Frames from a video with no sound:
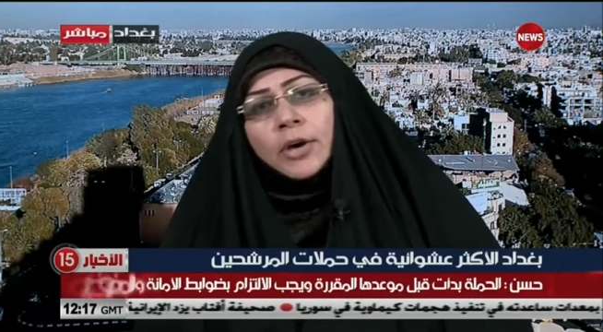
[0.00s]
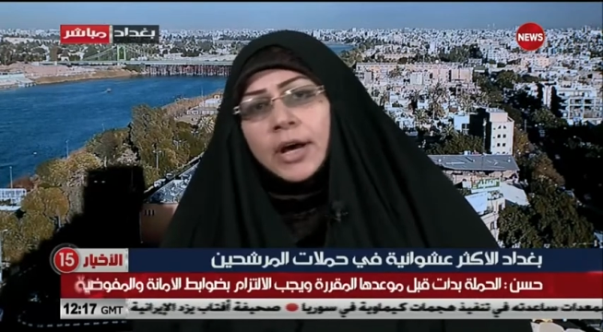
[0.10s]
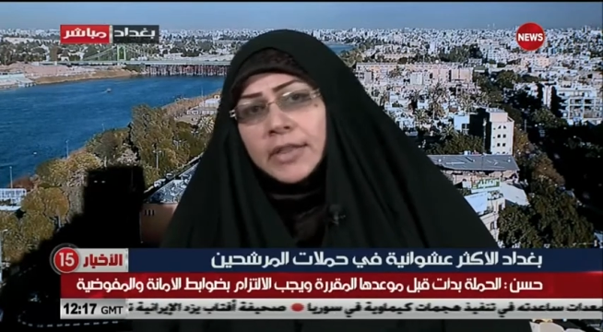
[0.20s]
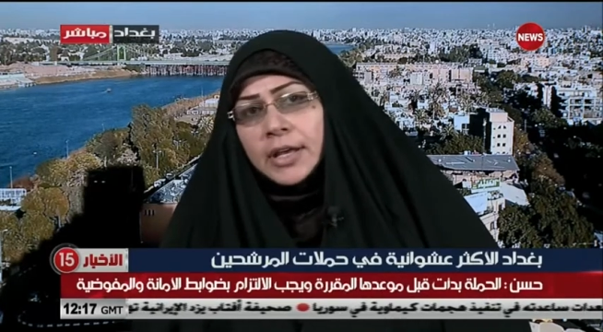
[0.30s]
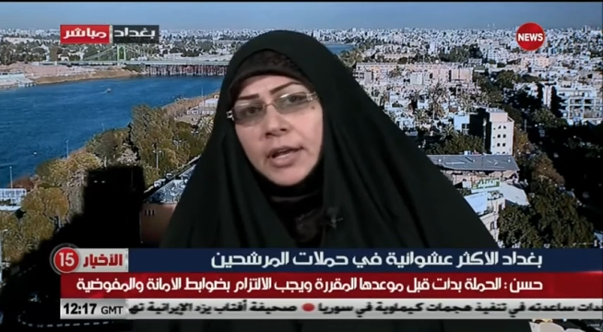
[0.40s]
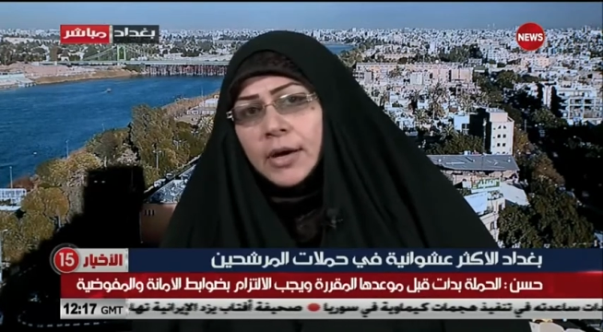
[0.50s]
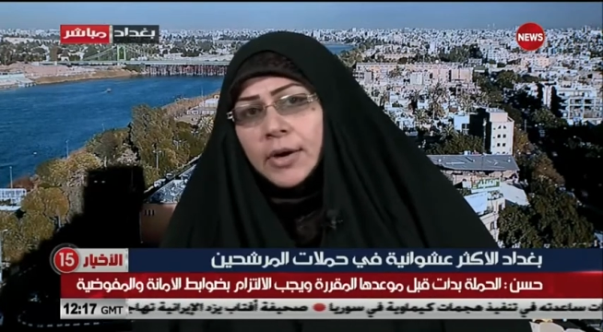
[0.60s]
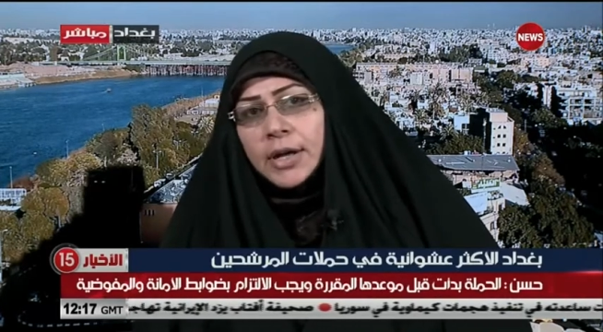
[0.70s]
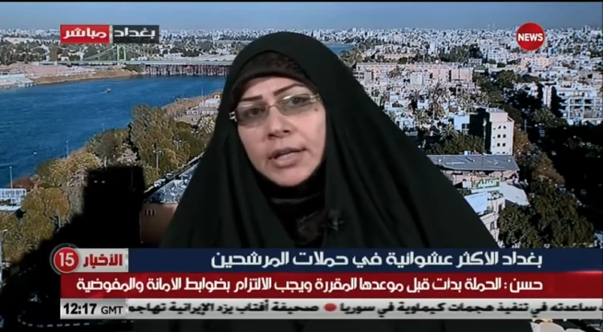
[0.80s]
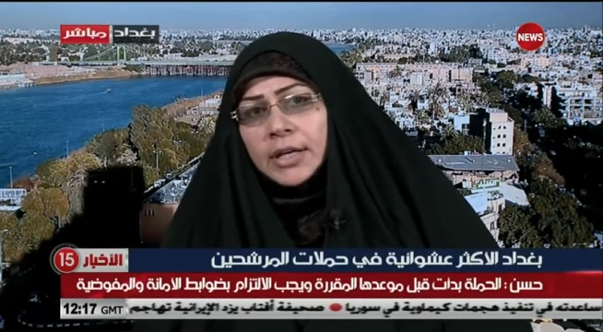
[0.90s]
هذه
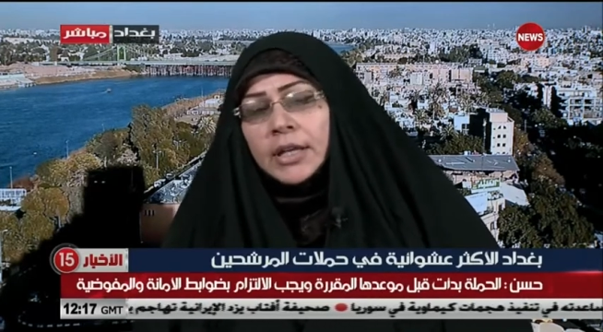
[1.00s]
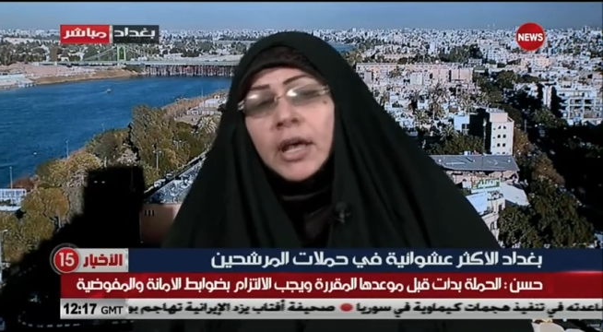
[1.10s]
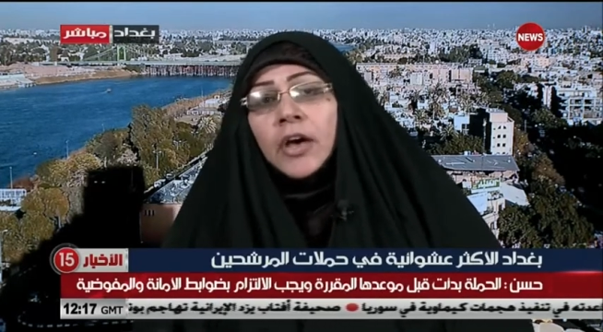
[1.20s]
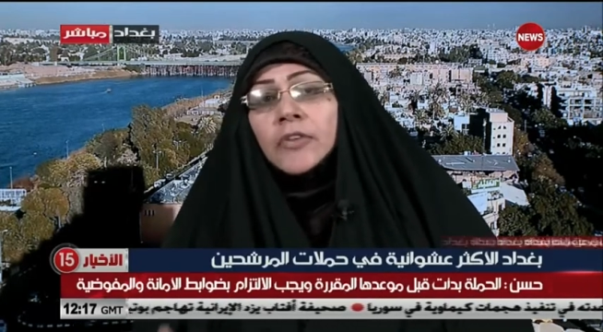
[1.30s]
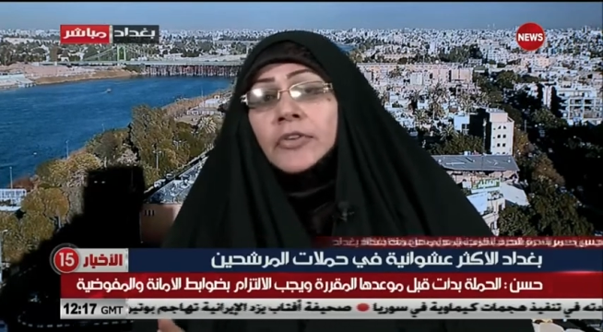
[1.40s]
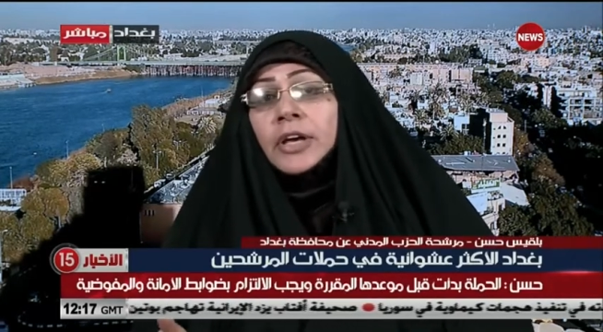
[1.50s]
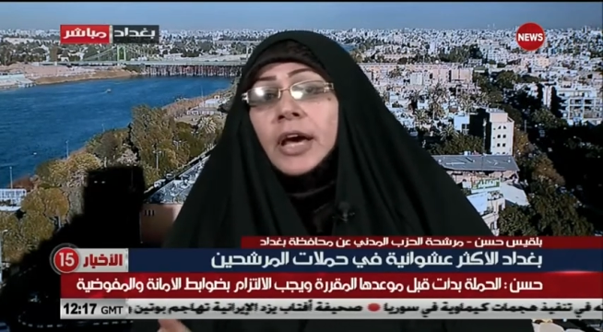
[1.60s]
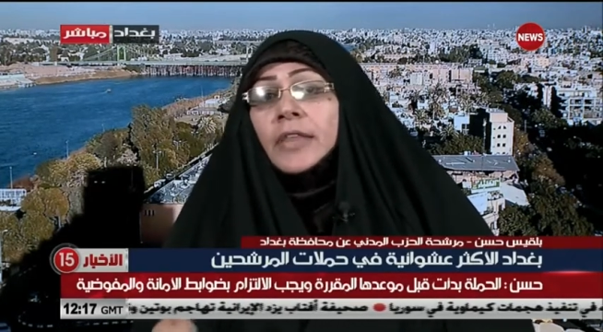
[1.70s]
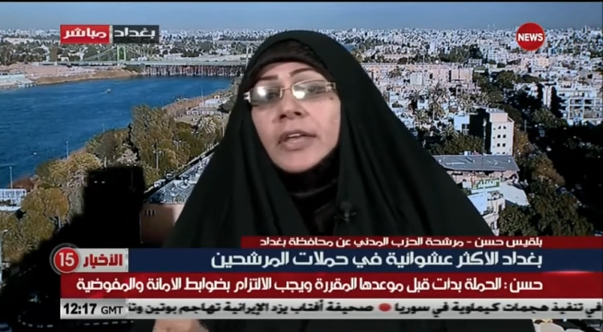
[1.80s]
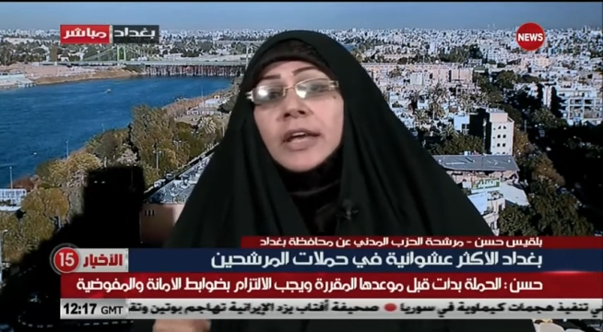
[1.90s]
القوانين في
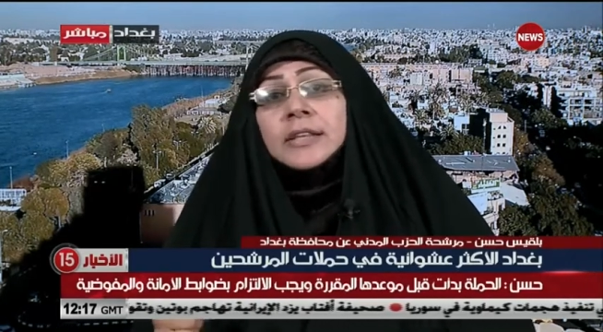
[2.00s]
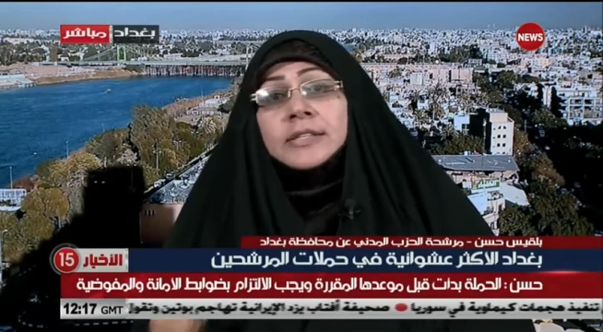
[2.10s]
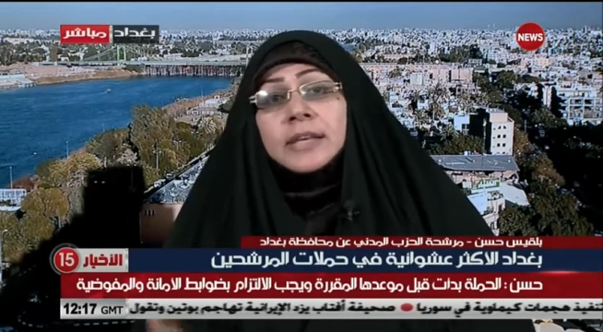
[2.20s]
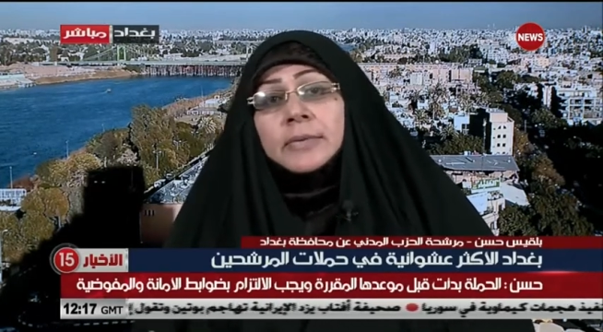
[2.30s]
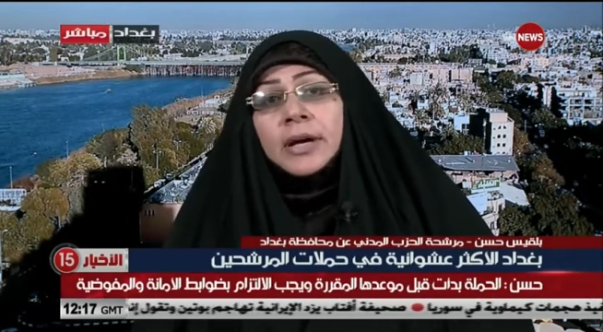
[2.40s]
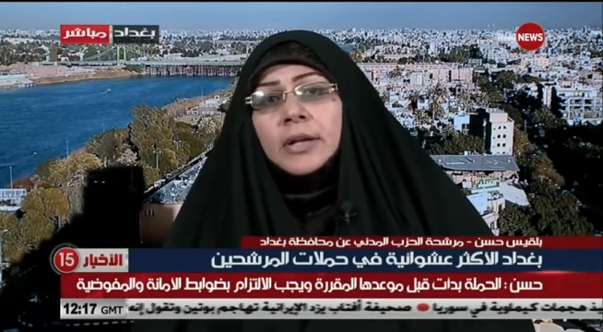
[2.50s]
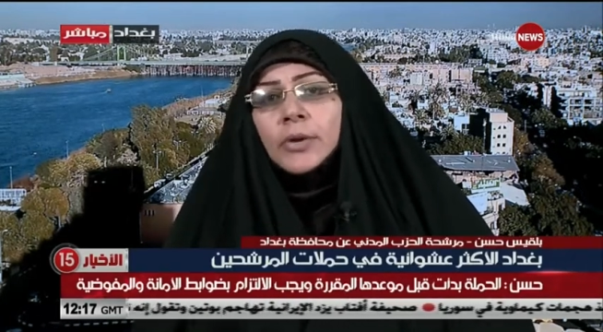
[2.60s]
قضيه الزمان